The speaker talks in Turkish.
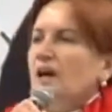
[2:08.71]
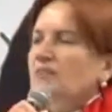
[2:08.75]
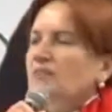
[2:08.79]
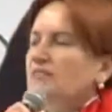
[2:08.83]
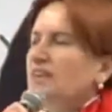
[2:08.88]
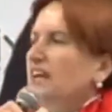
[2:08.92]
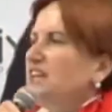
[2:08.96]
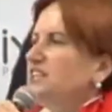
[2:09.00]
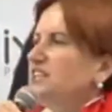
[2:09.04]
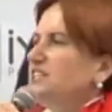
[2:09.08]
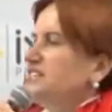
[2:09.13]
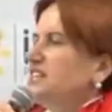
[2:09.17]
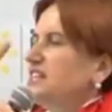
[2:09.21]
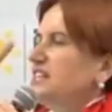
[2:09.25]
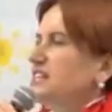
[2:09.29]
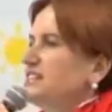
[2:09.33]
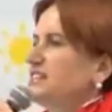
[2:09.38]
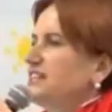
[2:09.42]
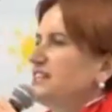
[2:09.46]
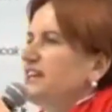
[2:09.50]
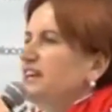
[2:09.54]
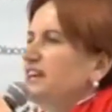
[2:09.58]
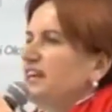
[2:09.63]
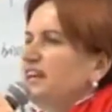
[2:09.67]
Ve
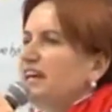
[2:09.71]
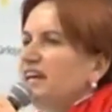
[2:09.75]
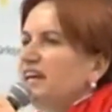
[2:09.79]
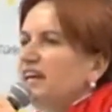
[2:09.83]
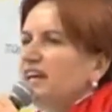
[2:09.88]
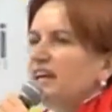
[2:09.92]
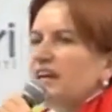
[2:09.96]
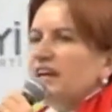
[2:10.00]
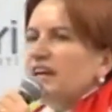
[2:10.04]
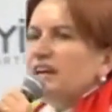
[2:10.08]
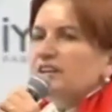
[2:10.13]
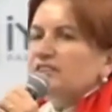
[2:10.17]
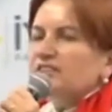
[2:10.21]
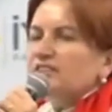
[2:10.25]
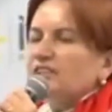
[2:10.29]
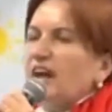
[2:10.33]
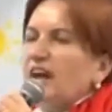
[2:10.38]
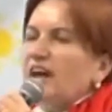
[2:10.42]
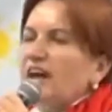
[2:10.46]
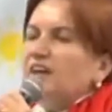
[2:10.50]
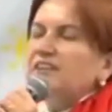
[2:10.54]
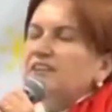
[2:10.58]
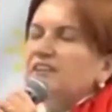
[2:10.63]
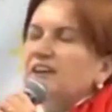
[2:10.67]
işsizliği
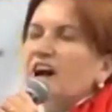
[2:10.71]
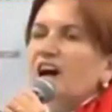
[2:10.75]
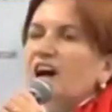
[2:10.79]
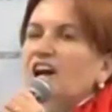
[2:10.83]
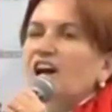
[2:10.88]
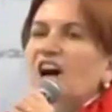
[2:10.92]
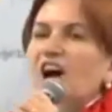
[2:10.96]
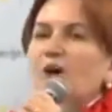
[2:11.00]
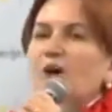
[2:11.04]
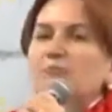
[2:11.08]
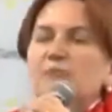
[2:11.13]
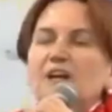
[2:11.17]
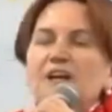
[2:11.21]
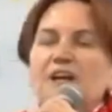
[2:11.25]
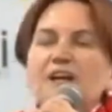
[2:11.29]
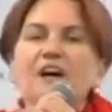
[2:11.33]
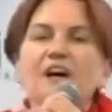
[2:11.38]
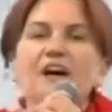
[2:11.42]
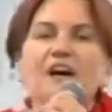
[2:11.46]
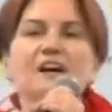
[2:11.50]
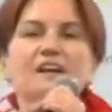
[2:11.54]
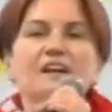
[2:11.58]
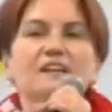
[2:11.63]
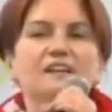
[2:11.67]
tek
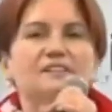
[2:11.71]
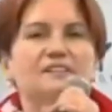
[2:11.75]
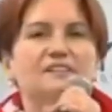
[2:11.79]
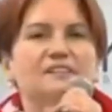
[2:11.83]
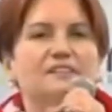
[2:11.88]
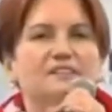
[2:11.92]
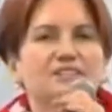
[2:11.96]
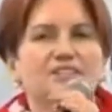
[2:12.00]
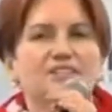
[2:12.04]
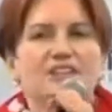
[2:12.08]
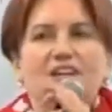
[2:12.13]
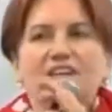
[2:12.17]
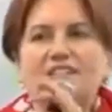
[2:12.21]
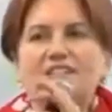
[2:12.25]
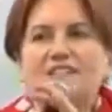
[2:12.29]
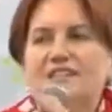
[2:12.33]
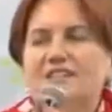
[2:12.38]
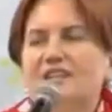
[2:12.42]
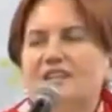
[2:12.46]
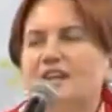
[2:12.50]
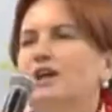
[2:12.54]
rakamlara indireceğiz.